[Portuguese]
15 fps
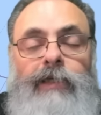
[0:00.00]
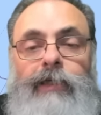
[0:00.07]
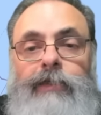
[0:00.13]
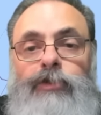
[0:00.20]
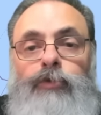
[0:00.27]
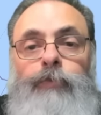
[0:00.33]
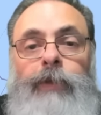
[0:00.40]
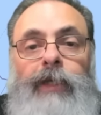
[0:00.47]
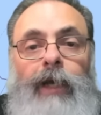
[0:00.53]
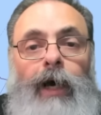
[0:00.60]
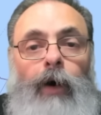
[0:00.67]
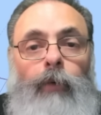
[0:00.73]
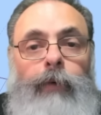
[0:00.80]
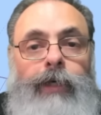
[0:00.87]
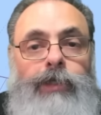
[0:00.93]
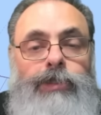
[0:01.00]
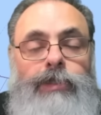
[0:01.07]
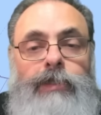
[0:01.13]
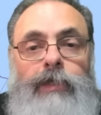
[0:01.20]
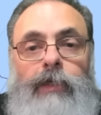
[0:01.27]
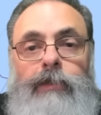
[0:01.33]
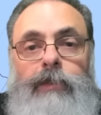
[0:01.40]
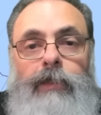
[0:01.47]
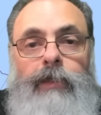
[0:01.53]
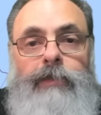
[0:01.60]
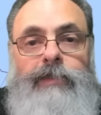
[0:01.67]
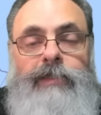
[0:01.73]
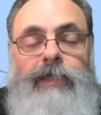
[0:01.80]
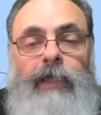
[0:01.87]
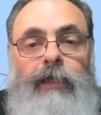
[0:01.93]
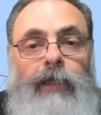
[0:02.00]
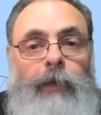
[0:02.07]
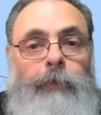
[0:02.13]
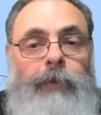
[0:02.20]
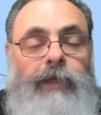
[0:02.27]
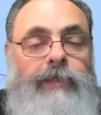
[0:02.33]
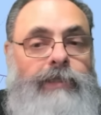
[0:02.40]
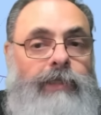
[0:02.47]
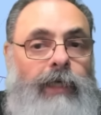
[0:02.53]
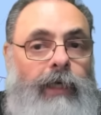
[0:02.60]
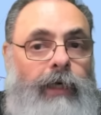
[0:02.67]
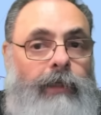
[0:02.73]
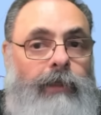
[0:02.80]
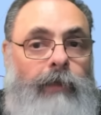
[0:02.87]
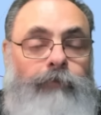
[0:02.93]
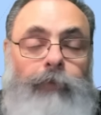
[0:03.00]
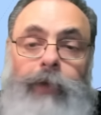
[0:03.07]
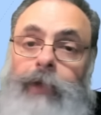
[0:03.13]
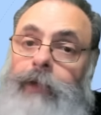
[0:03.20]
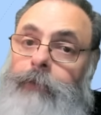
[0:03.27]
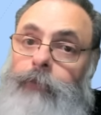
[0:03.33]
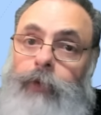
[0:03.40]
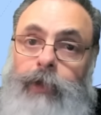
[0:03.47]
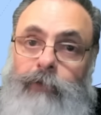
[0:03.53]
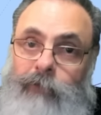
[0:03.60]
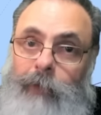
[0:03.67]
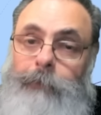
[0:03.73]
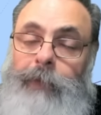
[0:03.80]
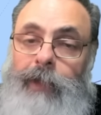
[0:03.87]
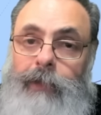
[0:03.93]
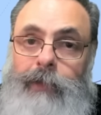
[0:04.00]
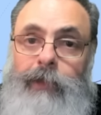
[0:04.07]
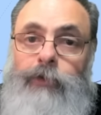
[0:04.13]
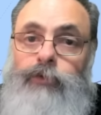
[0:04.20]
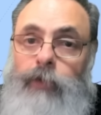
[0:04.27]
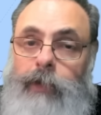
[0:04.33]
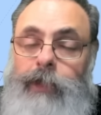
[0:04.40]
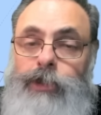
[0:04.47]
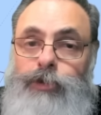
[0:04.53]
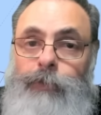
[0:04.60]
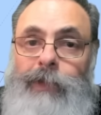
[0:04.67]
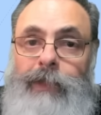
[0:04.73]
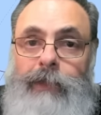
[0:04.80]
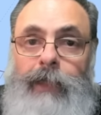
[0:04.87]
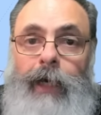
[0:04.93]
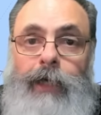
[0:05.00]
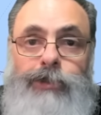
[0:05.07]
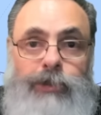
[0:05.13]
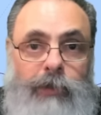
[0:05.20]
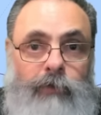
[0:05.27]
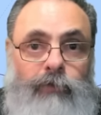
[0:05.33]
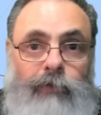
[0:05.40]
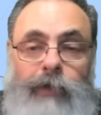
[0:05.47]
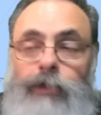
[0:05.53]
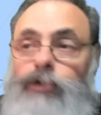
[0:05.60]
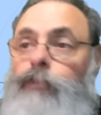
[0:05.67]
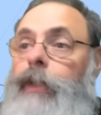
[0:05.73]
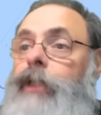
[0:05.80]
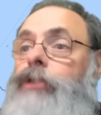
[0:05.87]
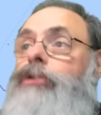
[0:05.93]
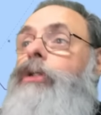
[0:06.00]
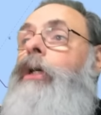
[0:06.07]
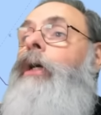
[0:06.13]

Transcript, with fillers: espiral aí de, de ceder para a esquerda, porque vai perder sua credibilidade, infelizmente.